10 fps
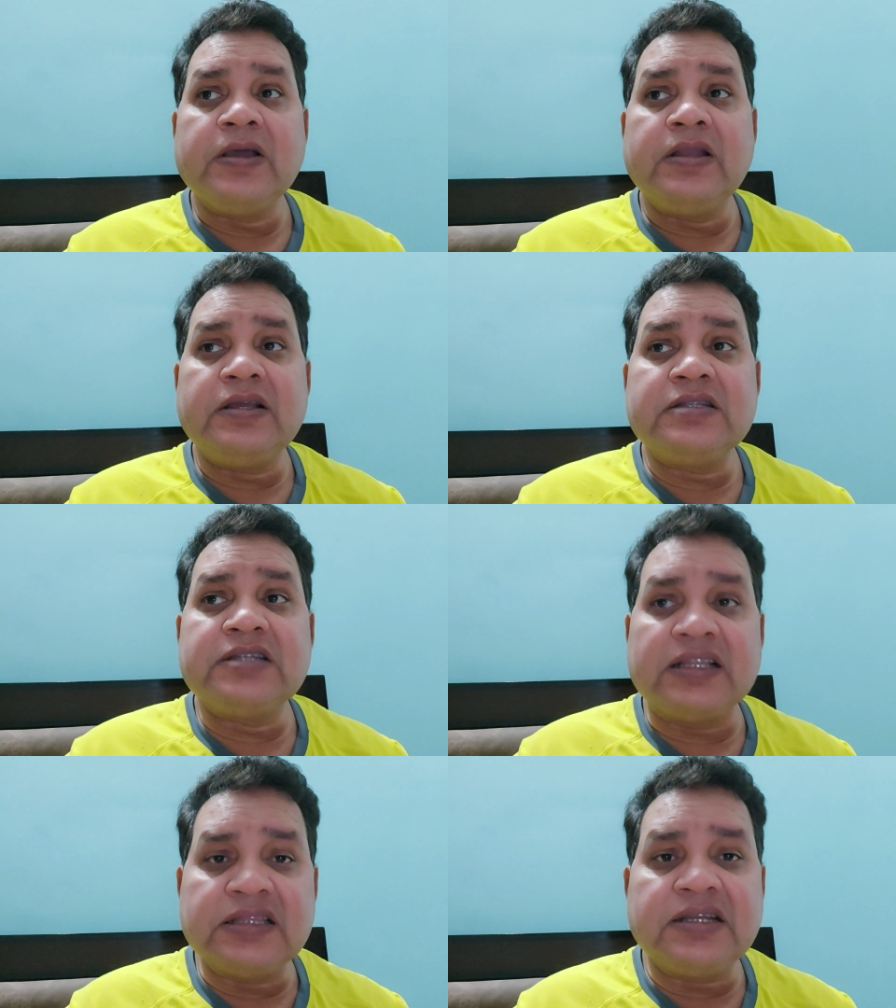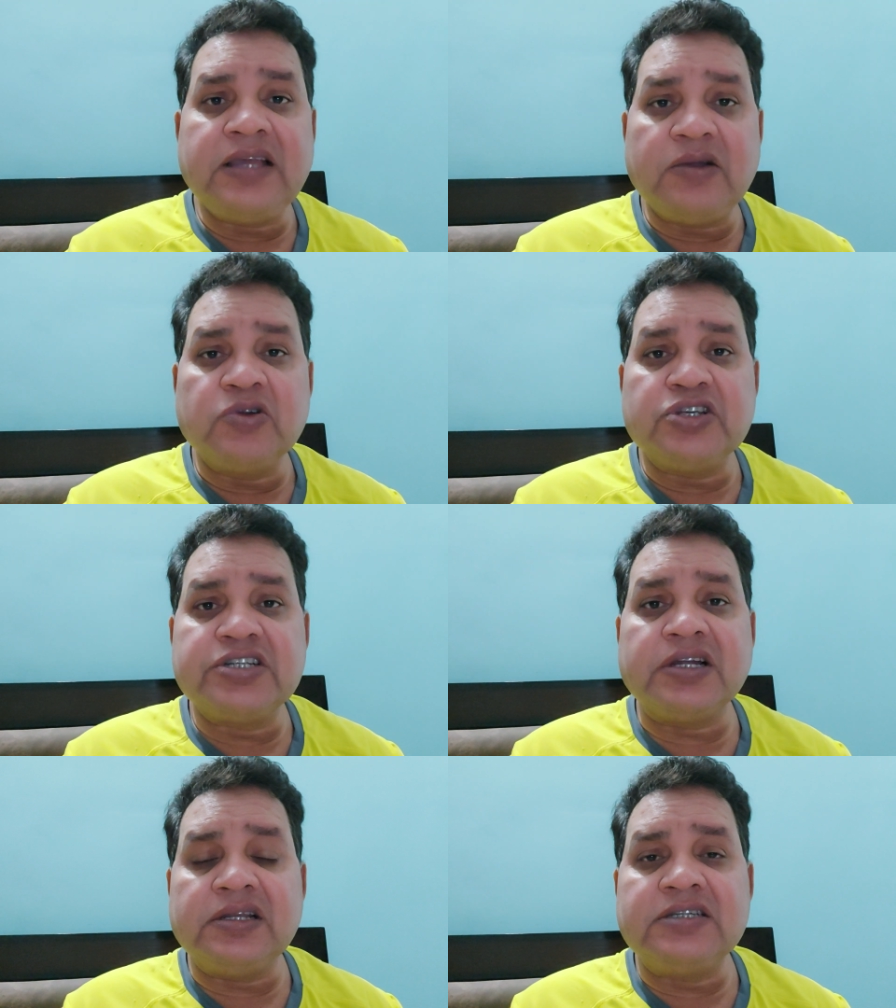लेकिन ज़्यादातर ये कोशिश
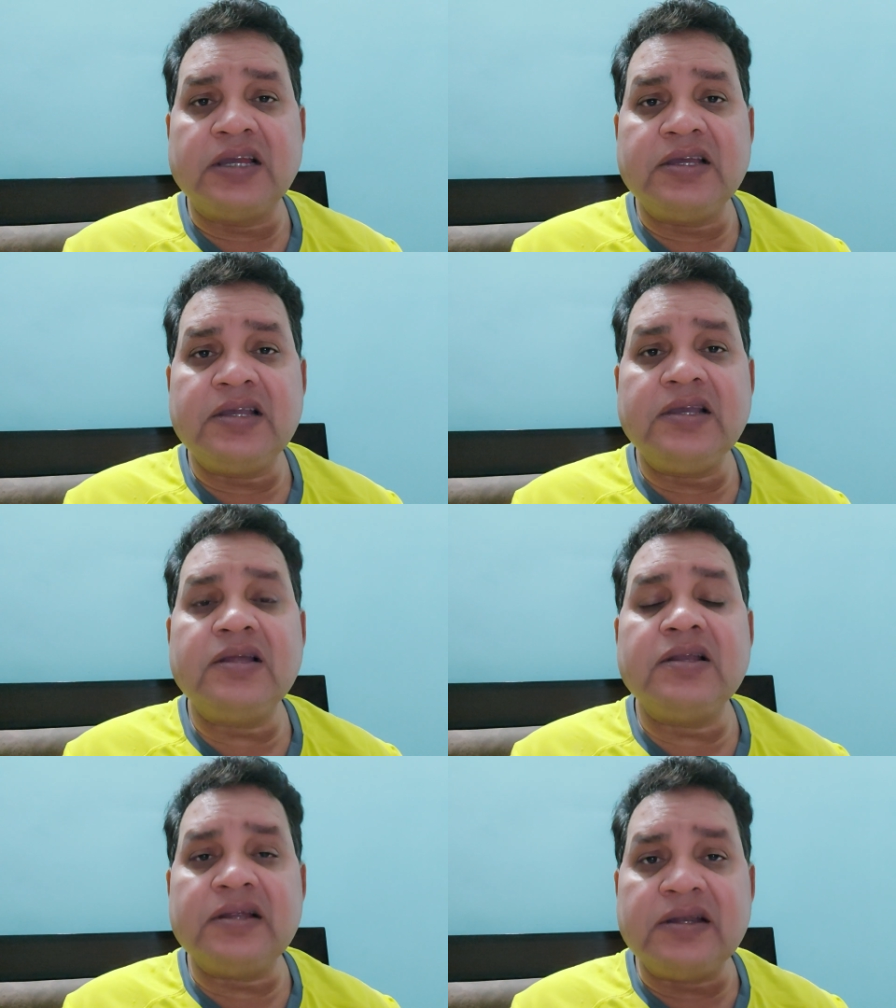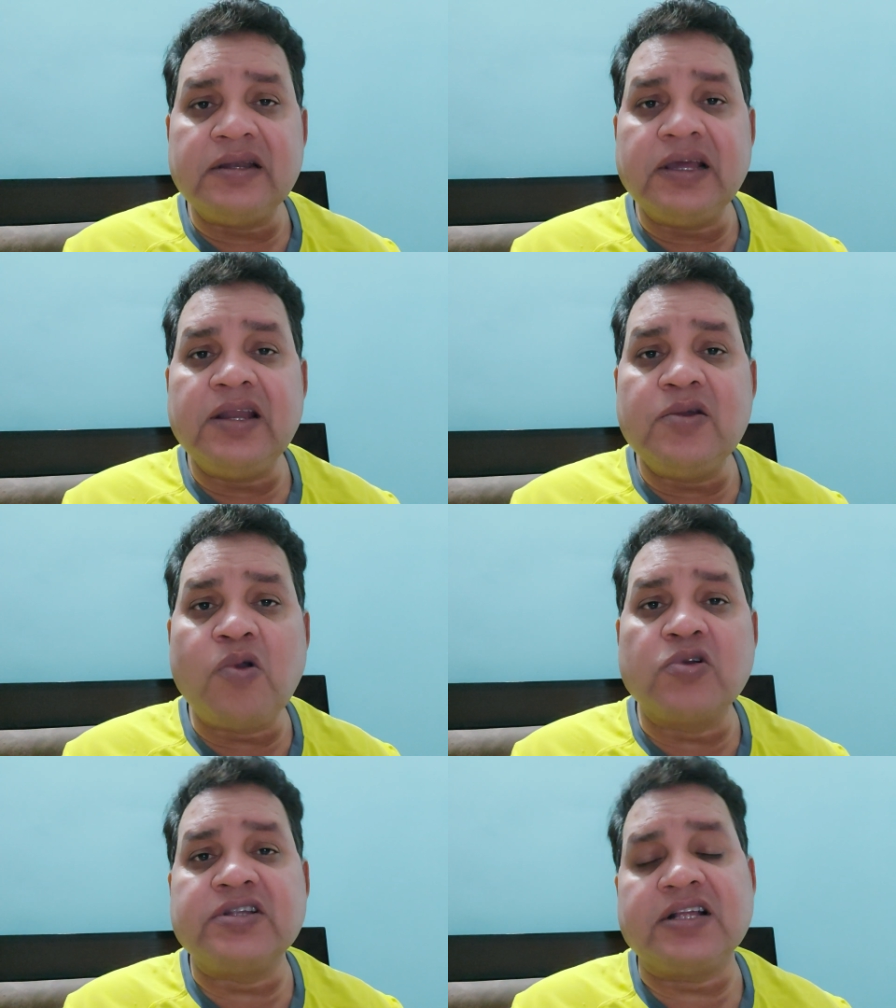करनी चाहिए कि नए
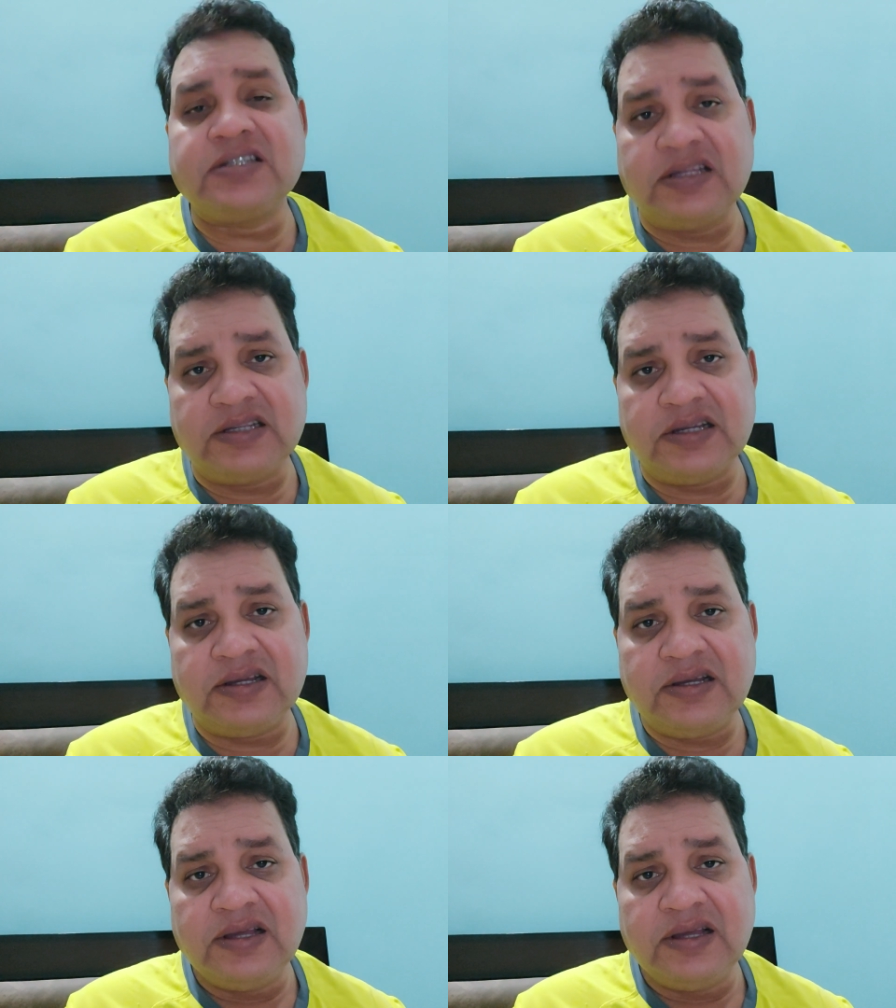लोगों को चांस दीजिए